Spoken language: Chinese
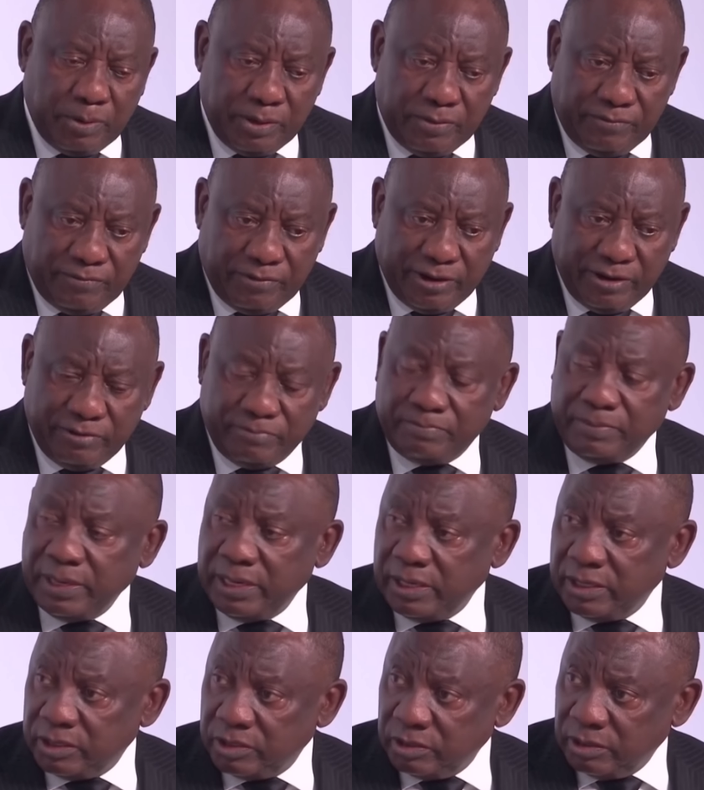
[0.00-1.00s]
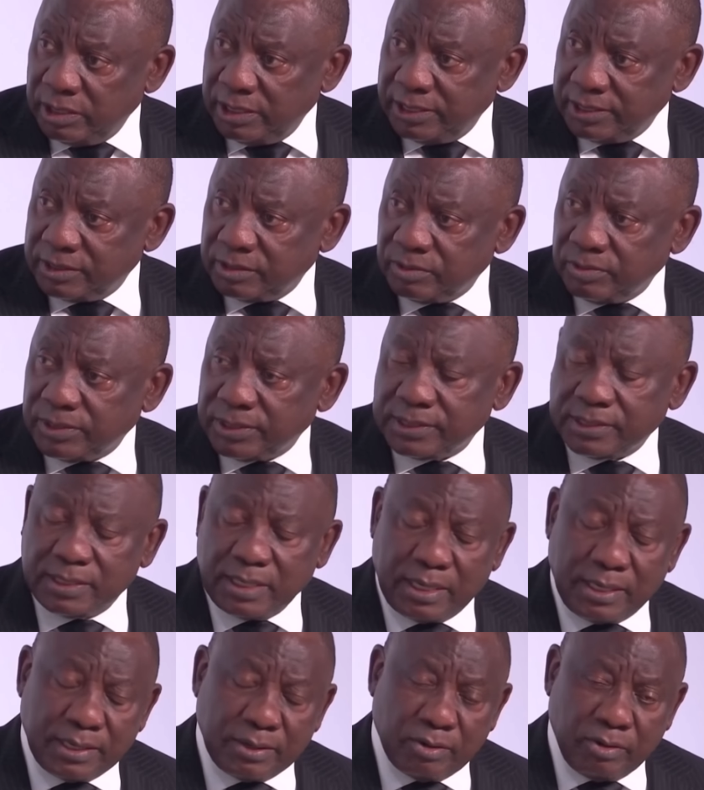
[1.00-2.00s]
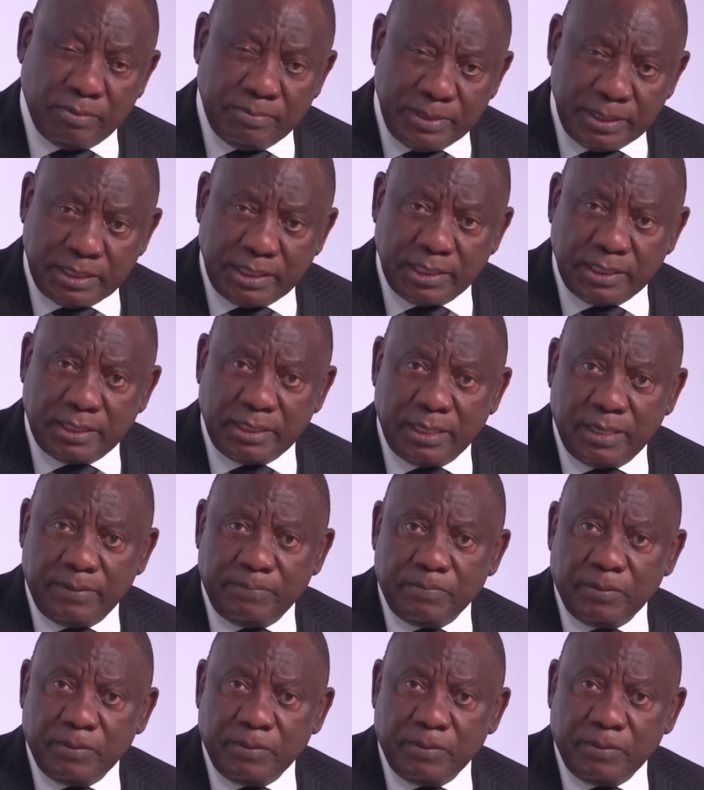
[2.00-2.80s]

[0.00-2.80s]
point five billion dollars was uh, committed